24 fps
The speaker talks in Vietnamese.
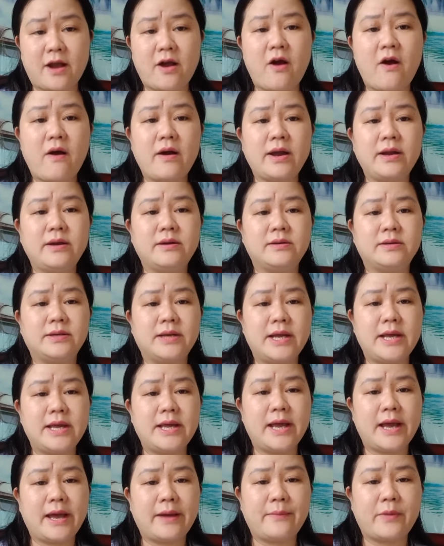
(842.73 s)
có cái đường
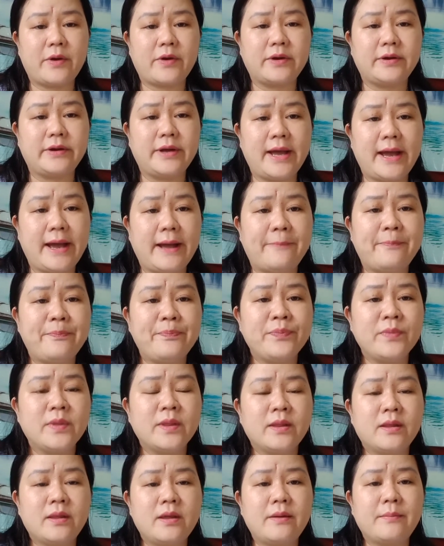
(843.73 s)
đi ha mọi người ha
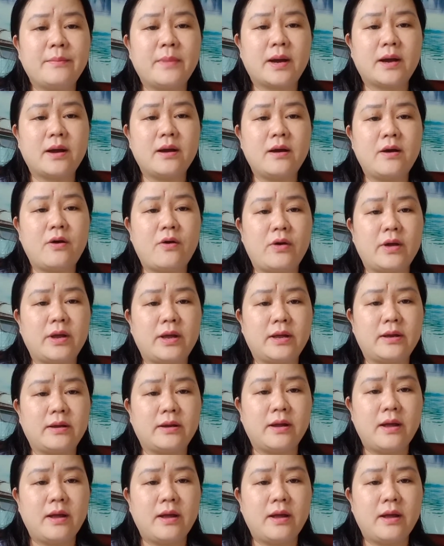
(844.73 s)
nhưng mà cơ hội